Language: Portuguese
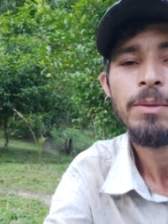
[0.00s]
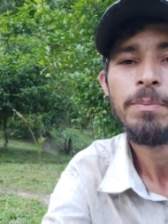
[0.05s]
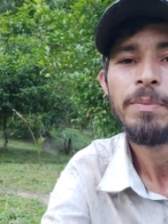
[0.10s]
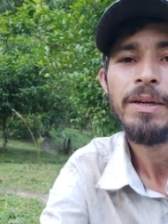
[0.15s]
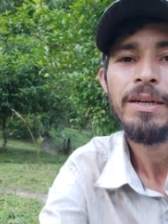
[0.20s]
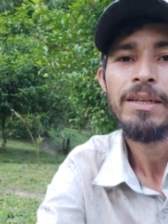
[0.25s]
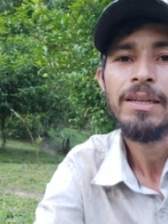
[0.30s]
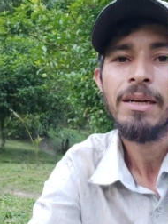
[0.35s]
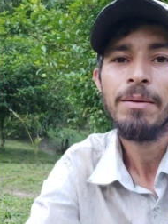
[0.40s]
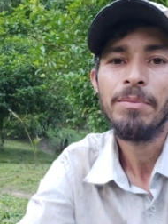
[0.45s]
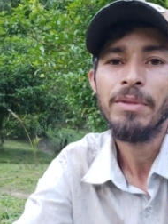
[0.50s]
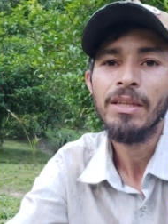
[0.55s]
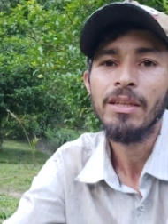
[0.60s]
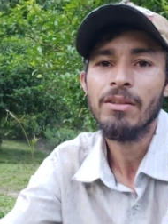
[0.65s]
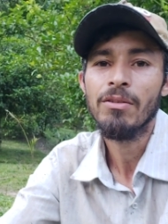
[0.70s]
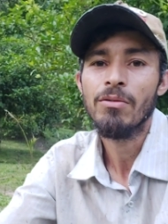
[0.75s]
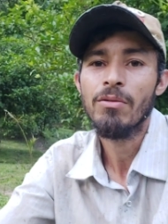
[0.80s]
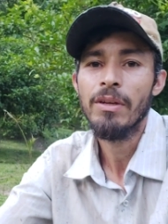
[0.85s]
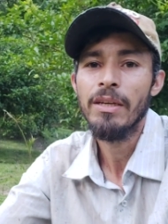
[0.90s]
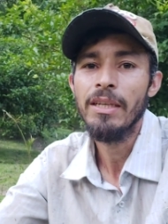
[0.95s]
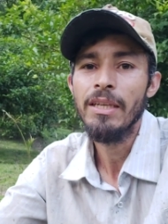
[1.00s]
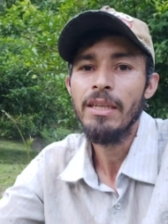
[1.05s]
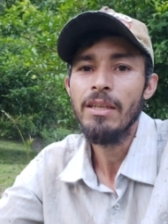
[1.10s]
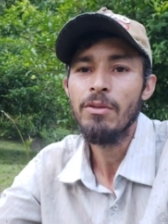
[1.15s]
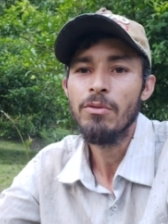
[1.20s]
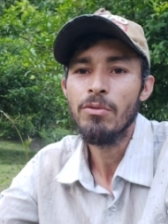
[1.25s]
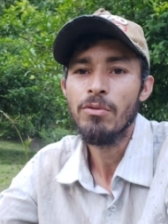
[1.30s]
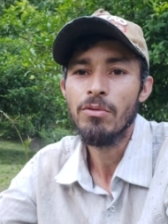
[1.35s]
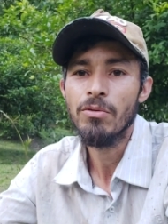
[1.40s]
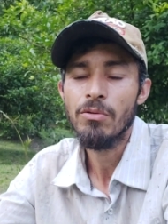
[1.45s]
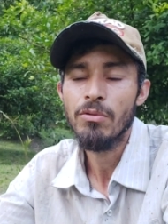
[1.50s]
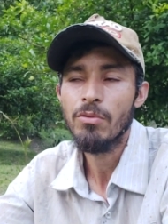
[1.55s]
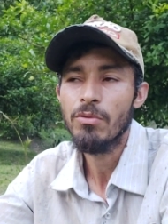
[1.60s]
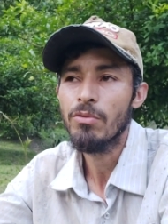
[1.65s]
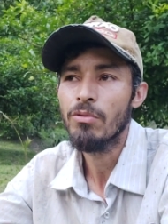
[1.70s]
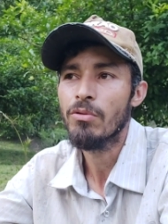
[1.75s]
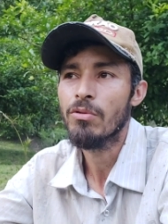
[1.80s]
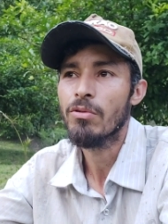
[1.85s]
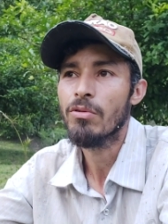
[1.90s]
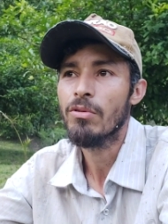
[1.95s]
de apartamento aí, os,
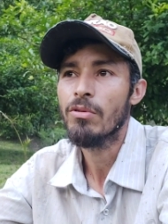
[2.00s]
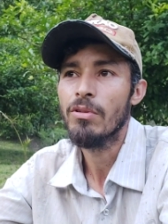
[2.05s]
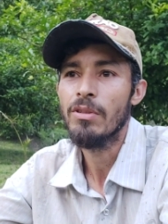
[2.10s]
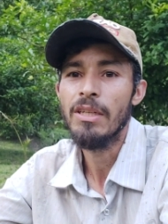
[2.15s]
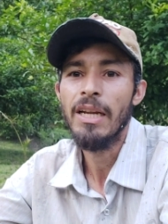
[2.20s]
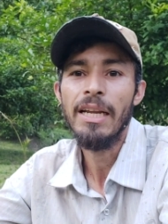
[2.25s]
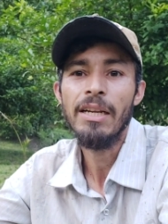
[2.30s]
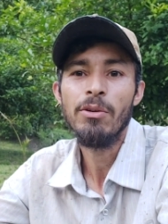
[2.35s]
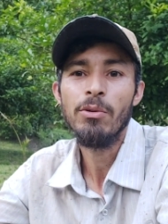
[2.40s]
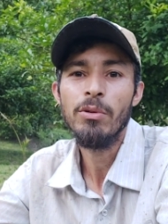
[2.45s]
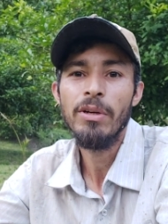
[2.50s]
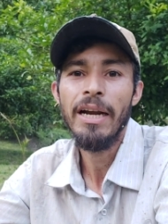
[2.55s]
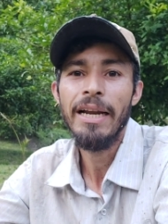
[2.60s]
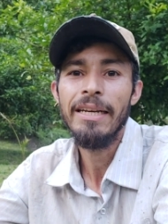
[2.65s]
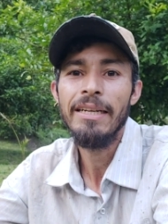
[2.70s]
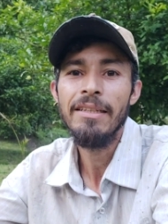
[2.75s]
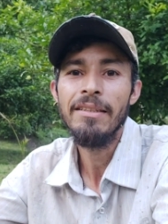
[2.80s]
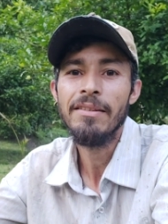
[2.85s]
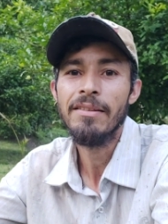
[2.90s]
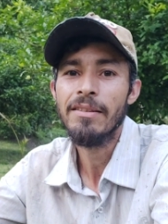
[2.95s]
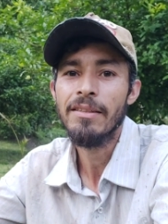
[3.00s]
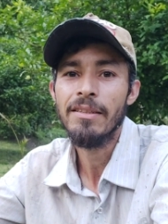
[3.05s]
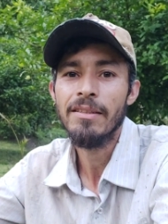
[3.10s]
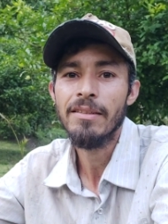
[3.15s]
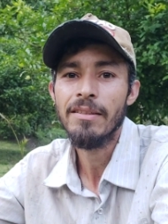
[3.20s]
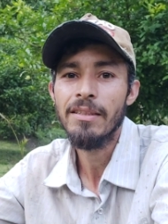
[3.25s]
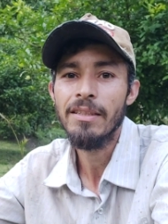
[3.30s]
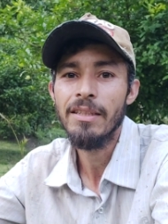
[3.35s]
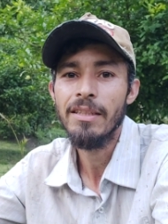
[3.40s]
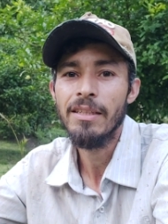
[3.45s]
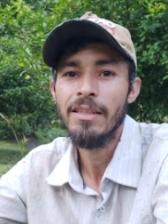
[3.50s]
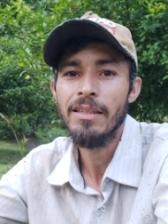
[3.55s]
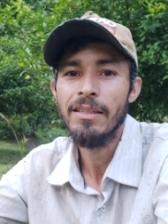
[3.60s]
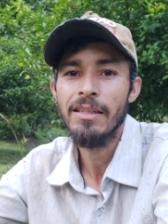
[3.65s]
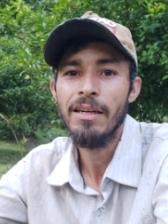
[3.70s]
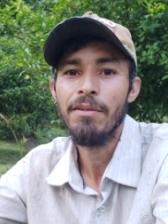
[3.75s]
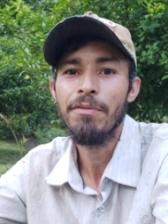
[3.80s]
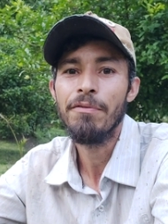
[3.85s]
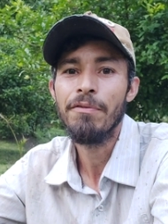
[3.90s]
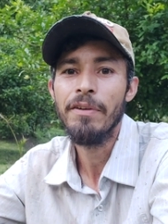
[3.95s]
os naturalistas que
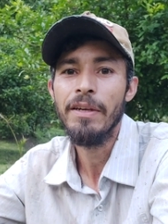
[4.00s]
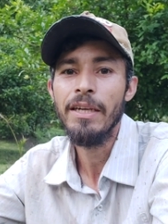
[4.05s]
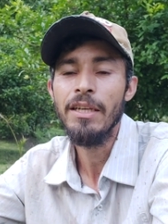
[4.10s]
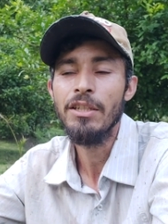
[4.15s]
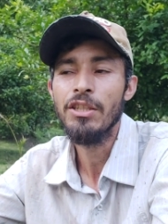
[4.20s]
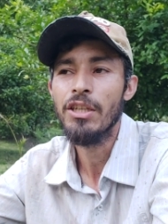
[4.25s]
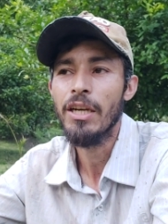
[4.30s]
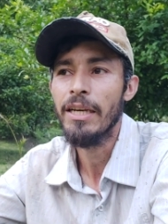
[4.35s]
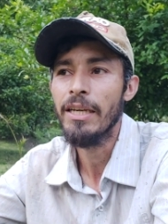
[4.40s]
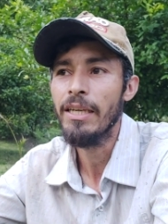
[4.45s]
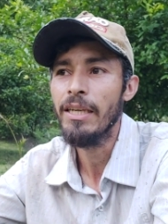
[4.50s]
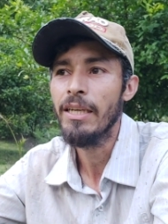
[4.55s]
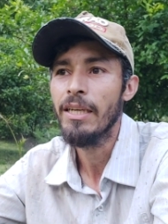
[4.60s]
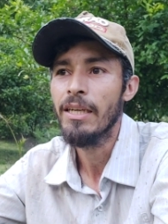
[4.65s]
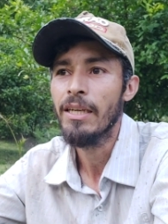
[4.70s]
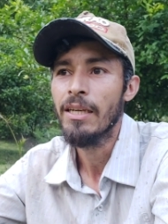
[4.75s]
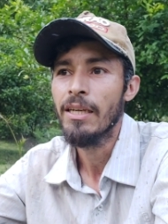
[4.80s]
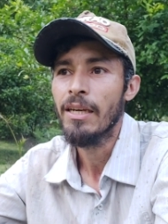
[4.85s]
defendem aí